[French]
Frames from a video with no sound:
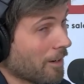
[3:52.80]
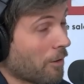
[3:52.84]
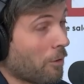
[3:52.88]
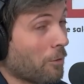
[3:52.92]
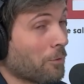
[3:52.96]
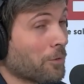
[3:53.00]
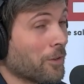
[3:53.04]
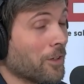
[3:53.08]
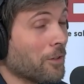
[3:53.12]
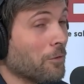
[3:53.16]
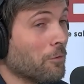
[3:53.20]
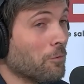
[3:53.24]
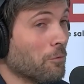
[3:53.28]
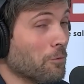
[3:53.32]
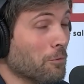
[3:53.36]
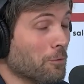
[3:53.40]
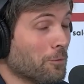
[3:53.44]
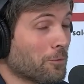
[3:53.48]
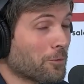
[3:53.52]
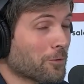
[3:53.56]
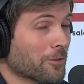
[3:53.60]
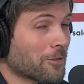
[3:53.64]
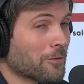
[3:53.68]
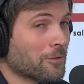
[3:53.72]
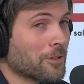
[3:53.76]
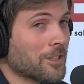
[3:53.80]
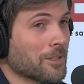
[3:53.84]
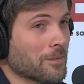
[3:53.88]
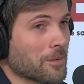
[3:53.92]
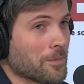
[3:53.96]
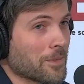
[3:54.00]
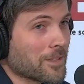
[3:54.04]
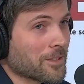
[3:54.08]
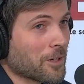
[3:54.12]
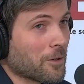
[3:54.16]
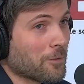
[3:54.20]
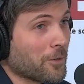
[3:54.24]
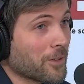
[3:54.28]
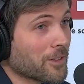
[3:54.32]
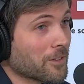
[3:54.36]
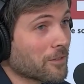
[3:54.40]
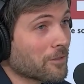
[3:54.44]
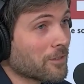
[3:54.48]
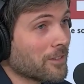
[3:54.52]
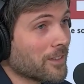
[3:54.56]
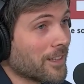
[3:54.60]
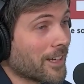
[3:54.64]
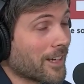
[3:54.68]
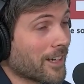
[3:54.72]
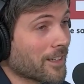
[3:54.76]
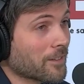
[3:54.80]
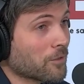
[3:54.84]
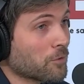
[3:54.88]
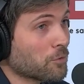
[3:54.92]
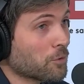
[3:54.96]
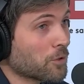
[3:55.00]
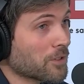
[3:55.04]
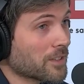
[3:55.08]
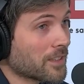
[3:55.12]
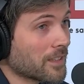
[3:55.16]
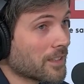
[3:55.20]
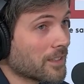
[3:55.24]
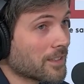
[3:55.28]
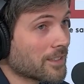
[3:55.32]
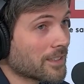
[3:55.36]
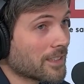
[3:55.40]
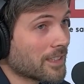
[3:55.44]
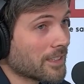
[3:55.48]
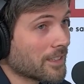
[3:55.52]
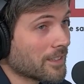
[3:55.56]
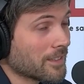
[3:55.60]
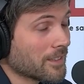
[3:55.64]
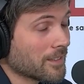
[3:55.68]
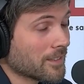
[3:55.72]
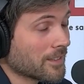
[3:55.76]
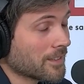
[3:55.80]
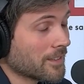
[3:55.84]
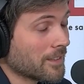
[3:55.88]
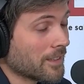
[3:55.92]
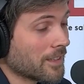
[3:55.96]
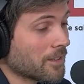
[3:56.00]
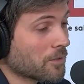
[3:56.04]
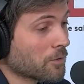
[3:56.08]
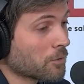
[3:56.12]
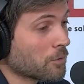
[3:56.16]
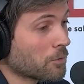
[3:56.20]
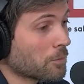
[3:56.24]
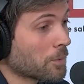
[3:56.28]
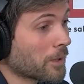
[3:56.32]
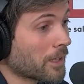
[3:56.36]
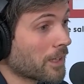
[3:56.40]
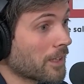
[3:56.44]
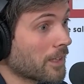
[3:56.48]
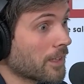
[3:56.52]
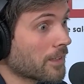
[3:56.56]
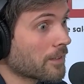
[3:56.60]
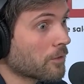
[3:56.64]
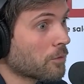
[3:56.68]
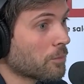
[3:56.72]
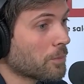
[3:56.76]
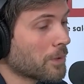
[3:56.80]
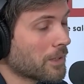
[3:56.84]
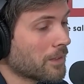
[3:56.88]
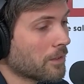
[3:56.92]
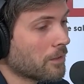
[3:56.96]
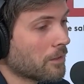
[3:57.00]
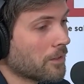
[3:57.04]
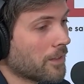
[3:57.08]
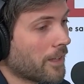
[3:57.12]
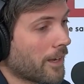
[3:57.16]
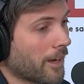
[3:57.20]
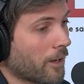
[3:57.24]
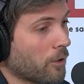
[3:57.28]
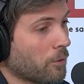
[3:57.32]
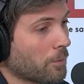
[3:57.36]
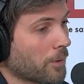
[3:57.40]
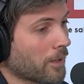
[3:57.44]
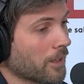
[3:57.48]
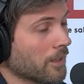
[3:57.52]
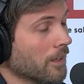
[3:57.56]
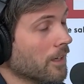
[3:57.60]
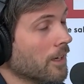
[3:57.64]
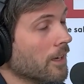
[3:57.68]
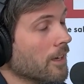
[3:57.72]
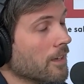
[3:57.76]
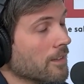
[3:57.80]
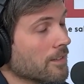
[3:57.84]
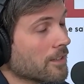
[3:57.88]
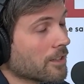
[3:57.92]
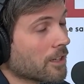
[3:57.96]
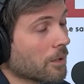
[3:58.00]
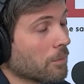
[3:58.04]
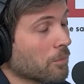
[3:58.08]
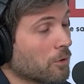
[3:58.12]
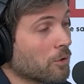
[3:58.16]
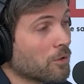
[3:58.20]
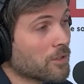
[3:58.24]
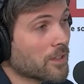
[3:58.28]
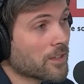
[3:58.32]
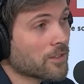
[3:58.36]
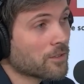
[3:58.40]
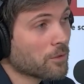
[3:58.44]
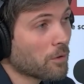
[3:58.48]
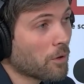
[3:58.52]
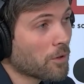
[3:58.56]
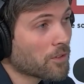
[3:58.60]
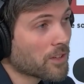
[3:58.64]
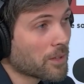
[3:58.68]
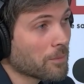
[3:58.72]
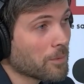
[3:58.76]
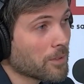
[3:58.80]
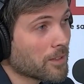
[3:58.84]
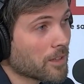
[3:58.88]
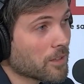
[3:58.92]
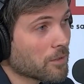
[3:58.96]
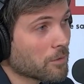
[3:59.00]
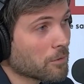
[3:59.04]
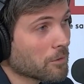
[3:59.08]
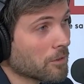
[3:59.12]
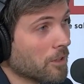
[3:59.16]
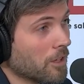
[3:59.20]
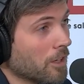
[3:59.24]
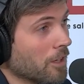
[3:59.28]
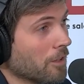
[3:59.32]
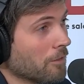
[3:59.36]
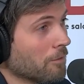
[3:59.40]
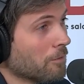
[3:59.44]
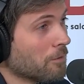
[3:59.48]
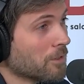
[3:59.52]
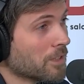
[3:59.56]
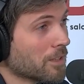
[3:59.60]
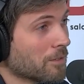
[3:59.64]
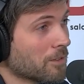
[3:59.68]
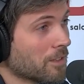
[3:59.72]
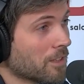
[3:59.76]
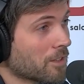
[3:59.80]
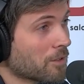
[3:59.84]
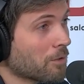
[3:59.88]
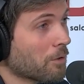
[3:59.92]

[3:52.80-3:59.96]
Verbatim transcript: on fait ouf, oui, parce qu'en fait, derrière, toujours, c'est une question de prix. Qu'est-ce qu'on met derrière le prix C'est comme deux assurances habitation. Hmm. Vous avez une